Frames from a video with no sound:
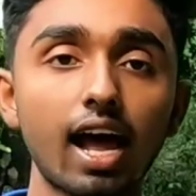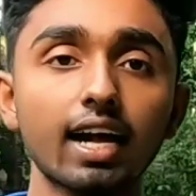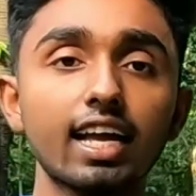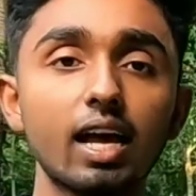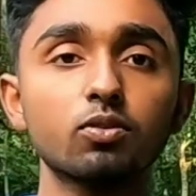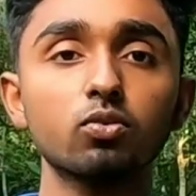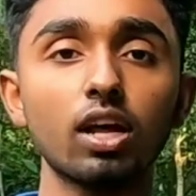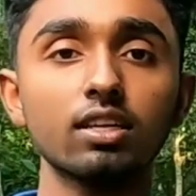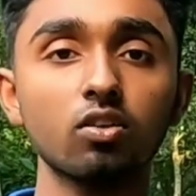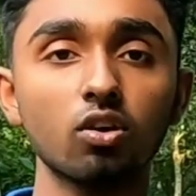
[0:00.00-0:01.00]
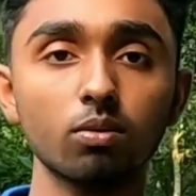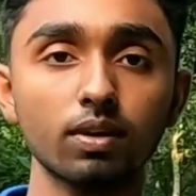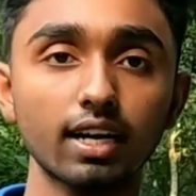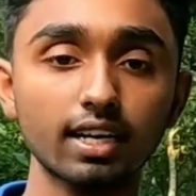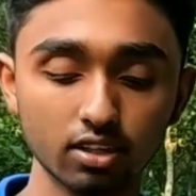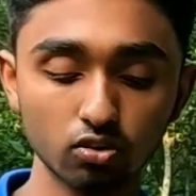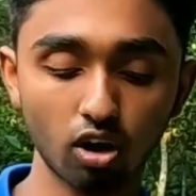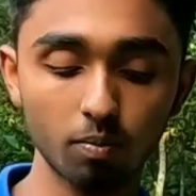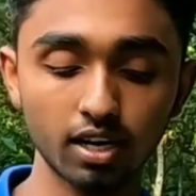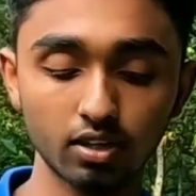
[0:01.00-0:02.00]
আগে অ্যাপসগুলো আসলে ওইভাবে কাটলে কিন্তু
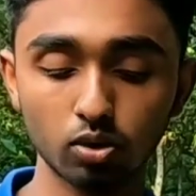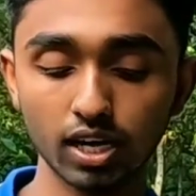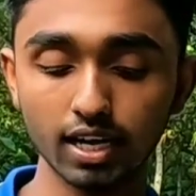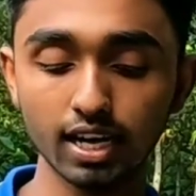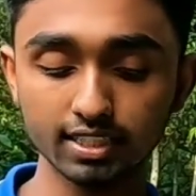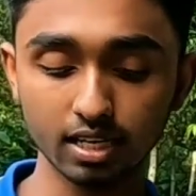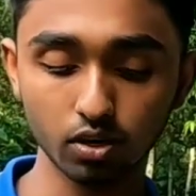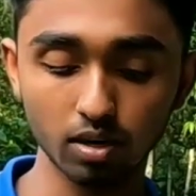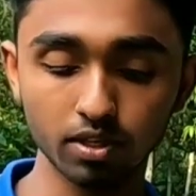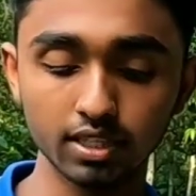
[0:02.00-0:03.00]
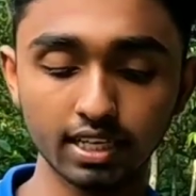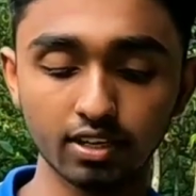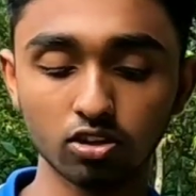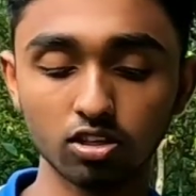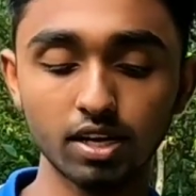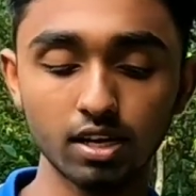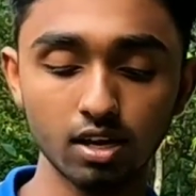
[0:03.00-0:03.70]
হবে না তো এখানে আসার পর আপনাদের কী করতে হবে